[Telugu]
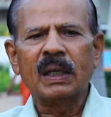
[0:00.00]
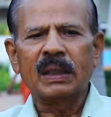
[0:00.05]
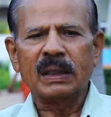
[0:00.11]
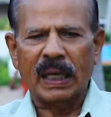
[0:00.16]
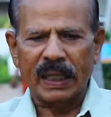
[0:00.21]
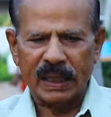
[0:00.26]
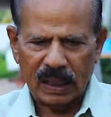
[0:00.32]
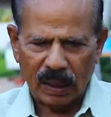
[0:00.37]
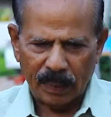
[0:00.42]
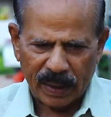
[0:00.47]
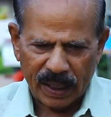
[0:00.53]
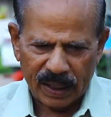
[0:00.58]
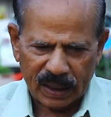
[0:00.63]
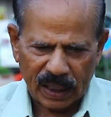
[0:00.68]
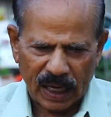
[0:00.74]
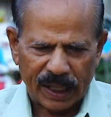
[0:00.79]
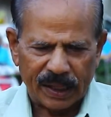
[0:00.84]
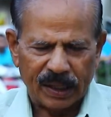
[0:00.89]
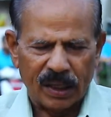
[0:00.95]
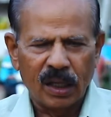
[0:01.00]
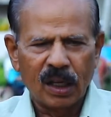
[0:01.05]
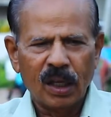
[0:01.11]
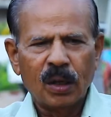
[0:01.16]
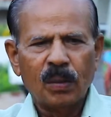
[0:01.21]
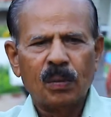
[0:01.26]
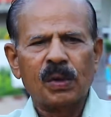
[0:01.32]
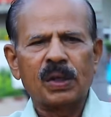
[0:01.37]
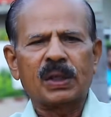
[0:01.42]
సాధ్యమవుతుంది
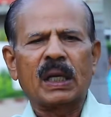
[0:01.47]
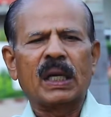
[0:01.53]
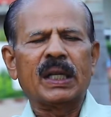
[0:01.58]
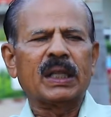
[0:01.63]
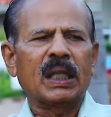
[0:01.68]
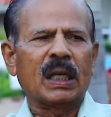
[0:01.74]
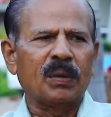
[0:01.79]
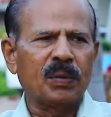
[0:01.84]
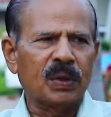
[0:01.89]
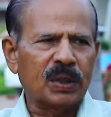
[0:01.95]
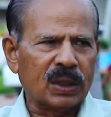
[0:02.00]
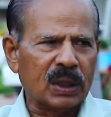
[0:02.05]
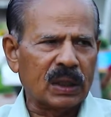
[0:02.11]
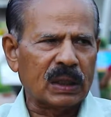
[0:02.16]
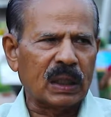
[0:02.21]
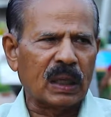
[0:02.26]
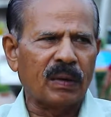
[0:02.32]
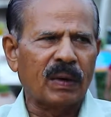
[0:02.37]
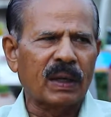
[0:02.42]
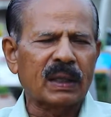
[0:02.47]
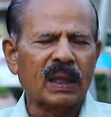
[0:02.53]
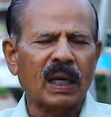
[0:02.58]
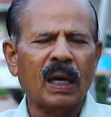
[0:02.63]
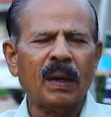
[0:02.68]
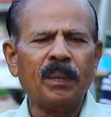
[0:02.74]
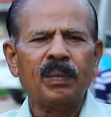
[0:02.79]
ముసలితనం వచ్చిన తర్వాత